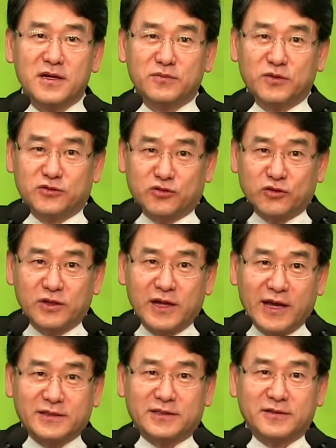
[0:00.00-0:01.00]
뭐 죽일
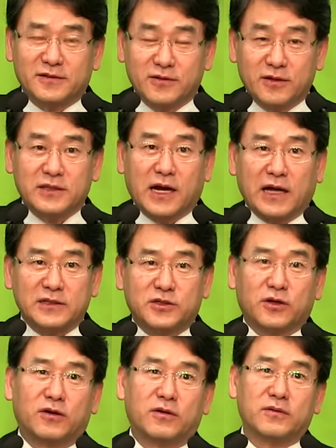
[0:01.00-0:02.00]
X 딱 앉혀.